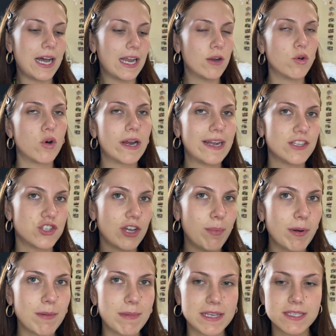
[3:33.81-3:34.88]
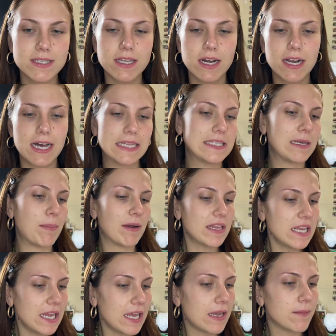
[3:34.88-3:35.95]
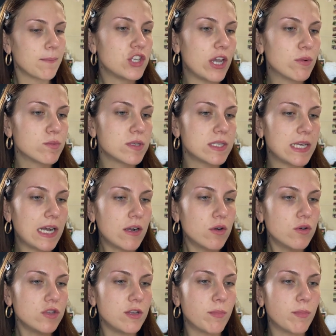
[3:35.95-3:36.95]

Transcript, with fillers: Allora, già premessa ragazzi, a parte che c'è un sacco di